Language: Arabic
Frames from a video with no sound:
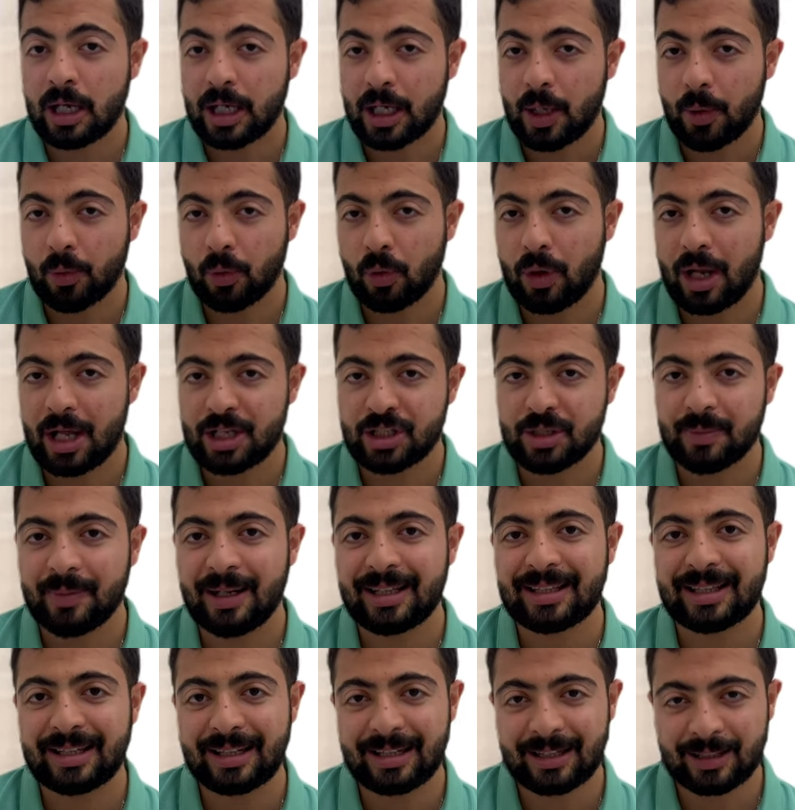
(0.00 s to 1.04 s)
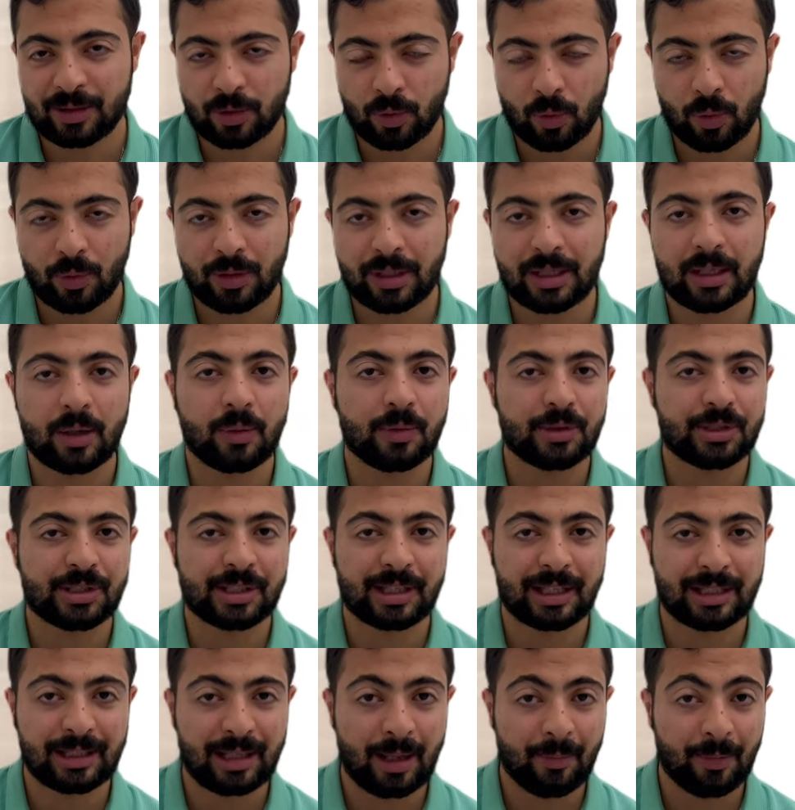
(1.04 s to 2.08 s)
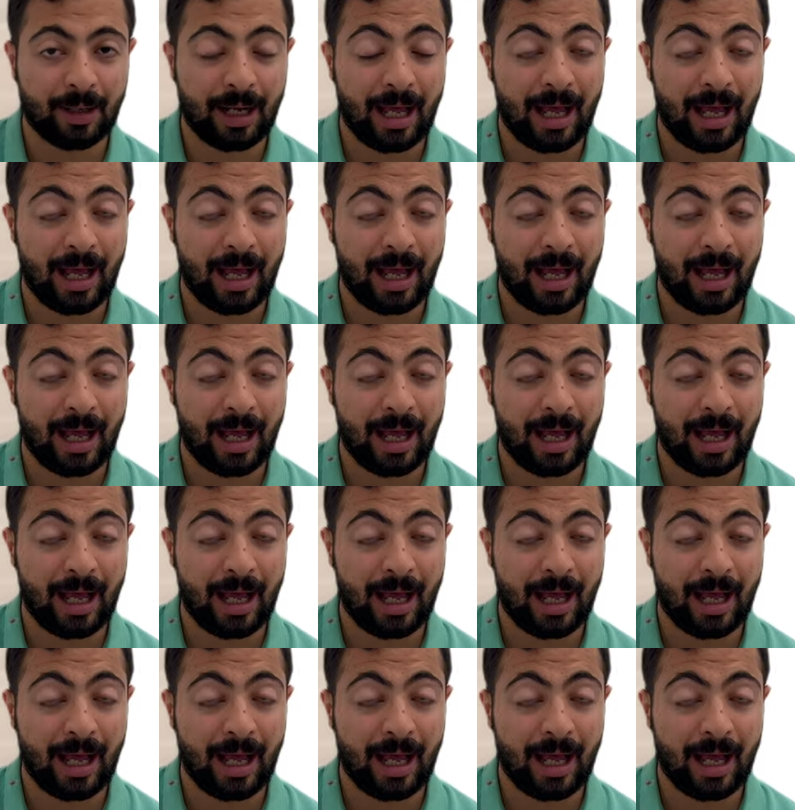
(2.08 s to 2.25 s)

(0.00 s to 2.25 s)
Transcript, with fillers: كون الهجمات الإلكترونية واستخدام